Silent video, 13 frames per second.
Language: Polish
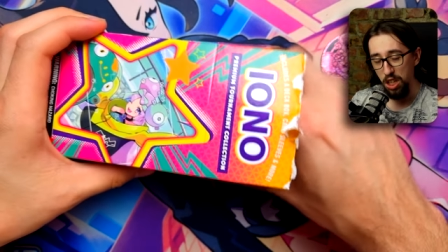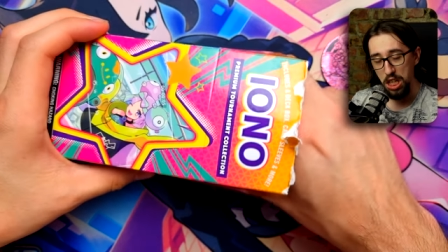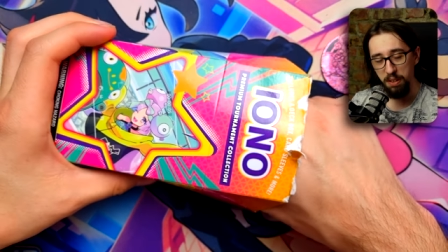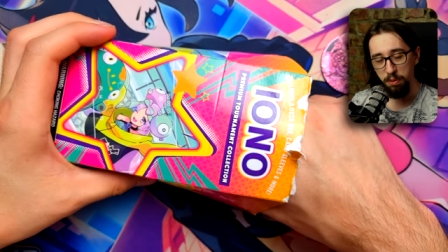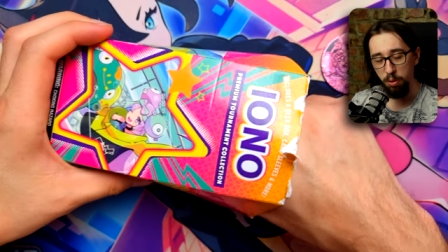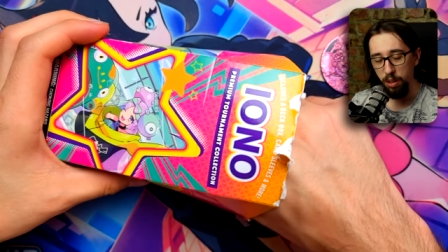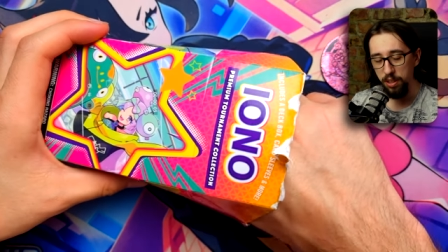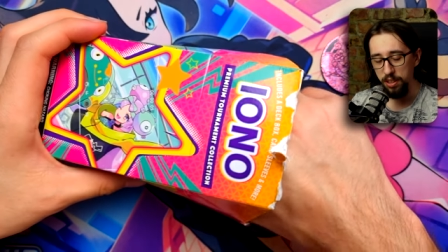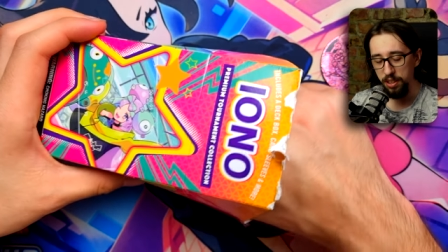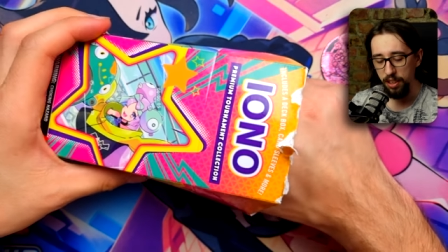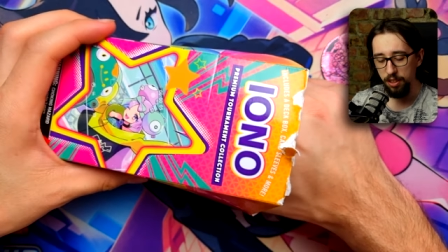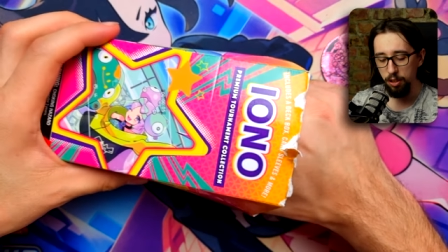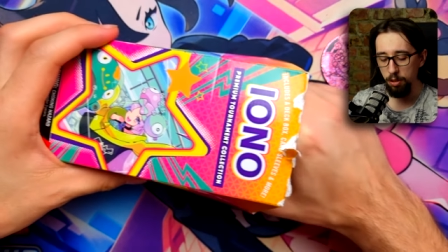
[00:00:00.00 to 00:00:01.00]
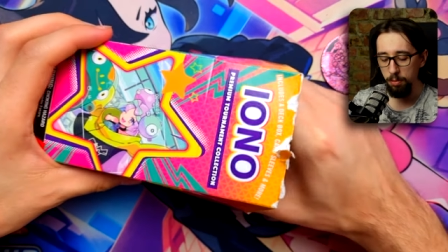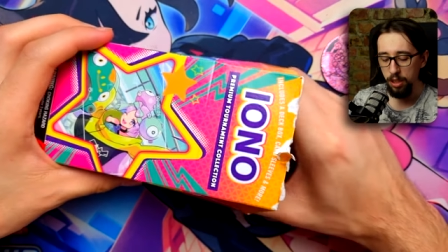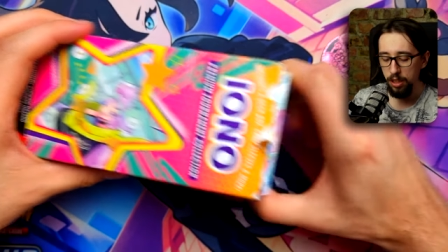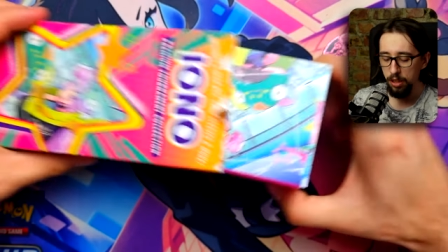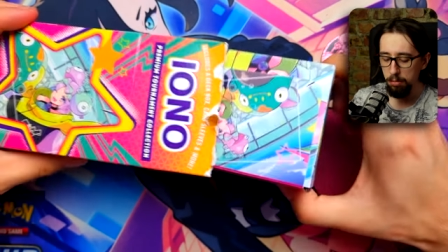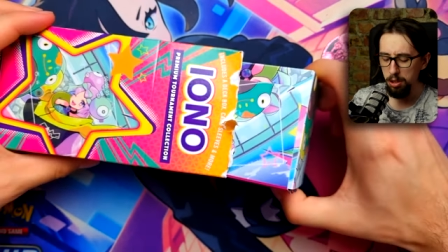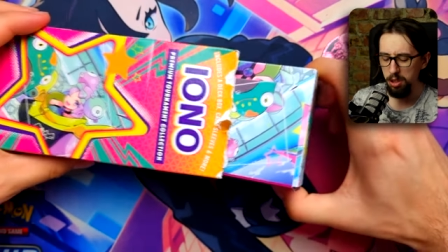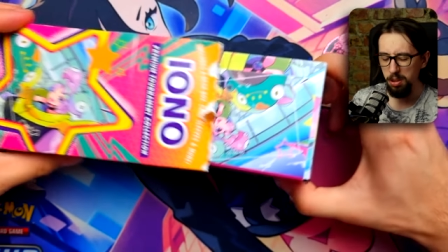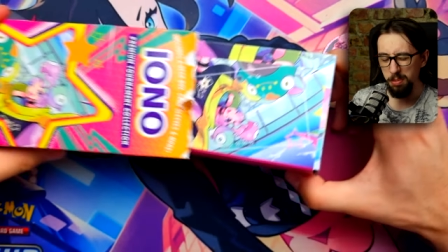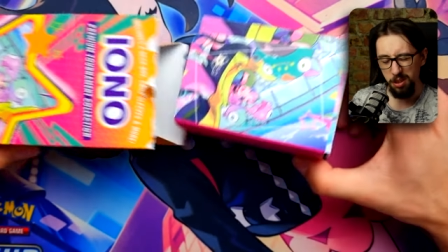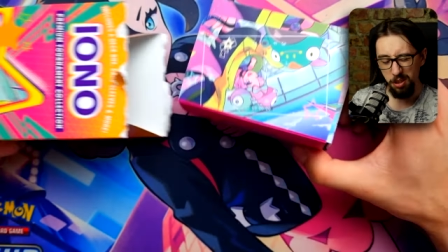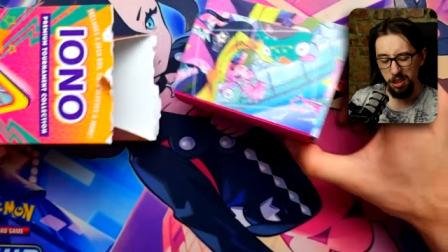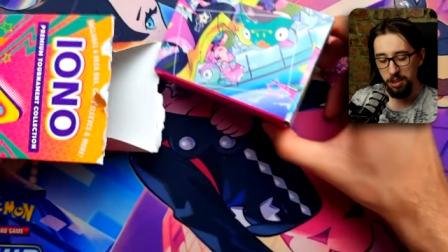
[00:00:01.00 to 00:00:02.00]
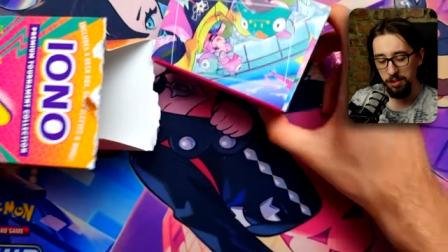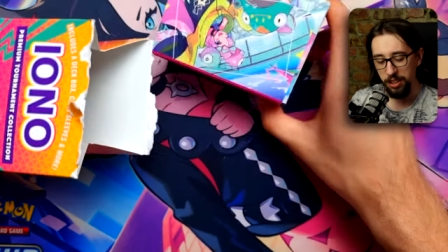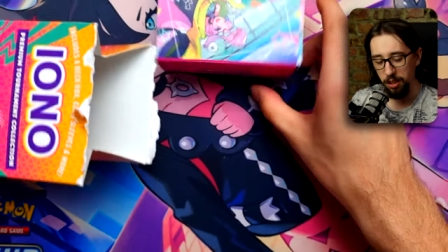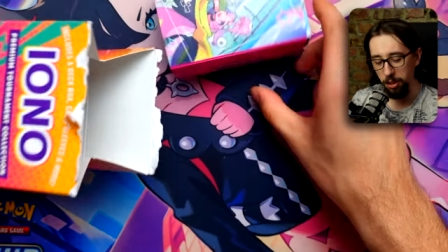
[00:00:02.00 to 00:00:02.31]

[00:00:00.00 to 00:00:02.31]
influencerką, może to mi trochę dziwne